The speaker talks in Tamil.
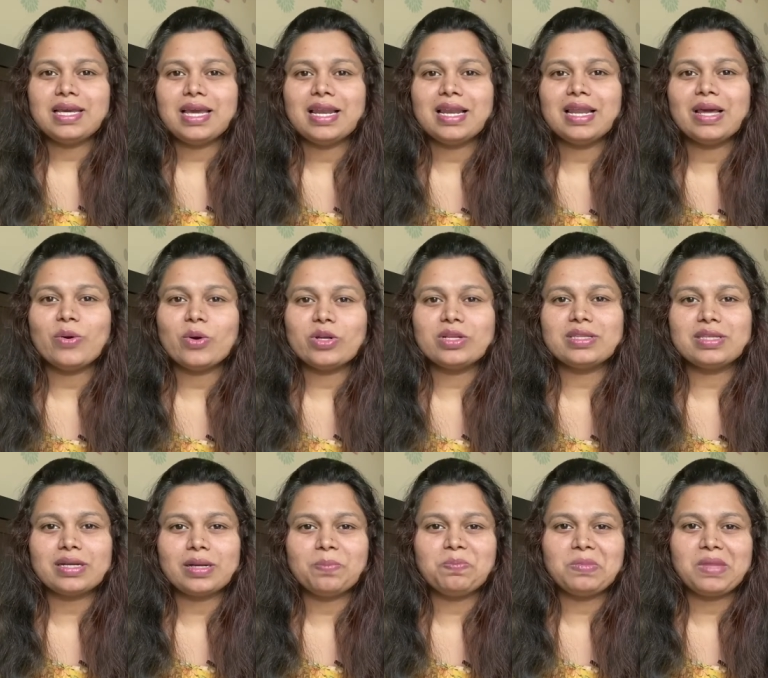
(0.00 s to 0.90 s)
என்ன ஒரு
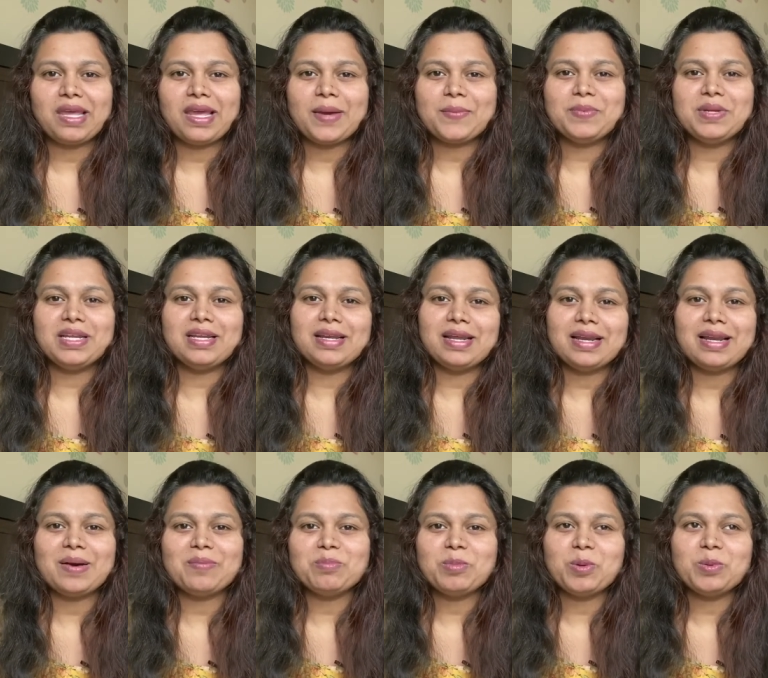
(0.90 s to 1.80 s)
திருப்தி அப்படின்னா
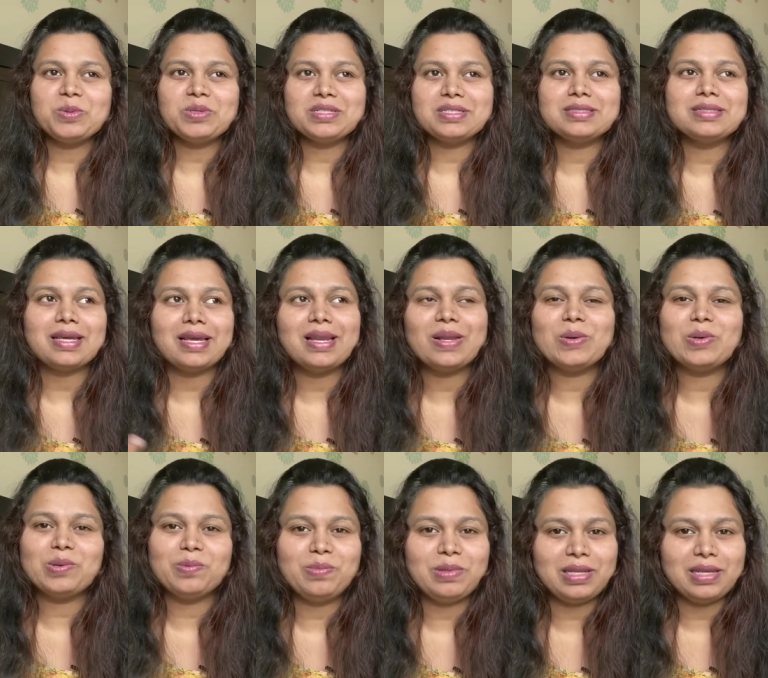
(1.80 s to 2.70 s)
நம்ம ஊர் ஸ்டைலில்
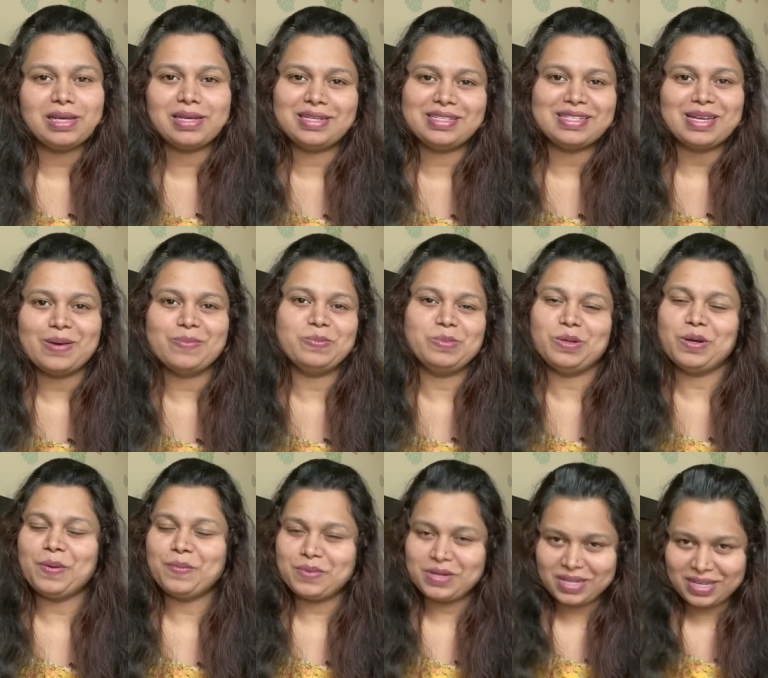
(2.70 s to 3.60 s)
ஒரு பிரியாணி
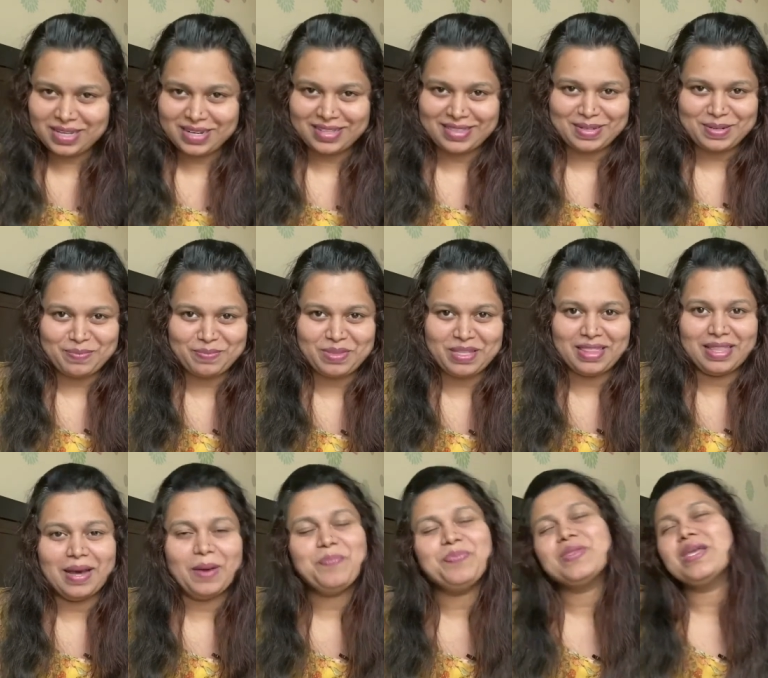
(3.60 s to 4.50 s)
சாப்பிட்டோம் அப்படிங்கிற திருப்தி
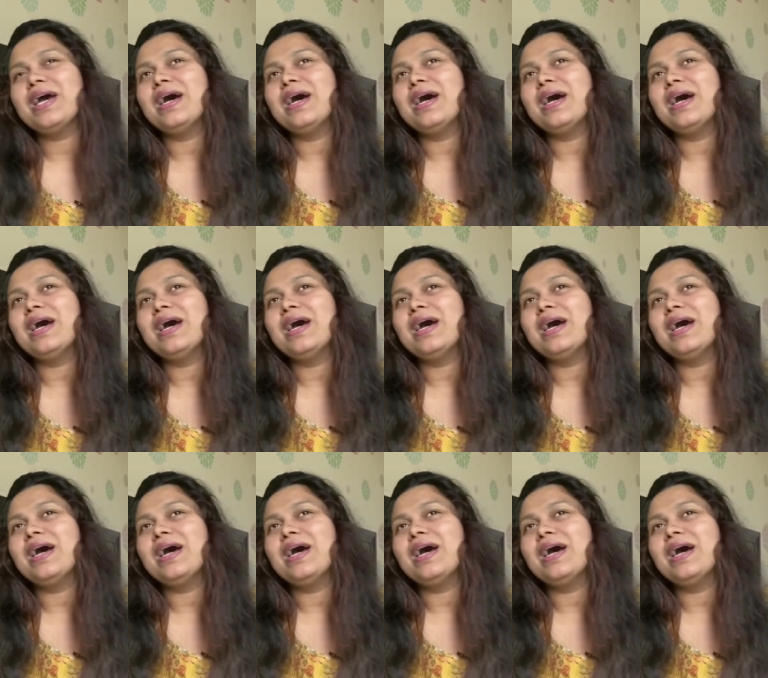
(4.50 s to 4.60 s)
தான்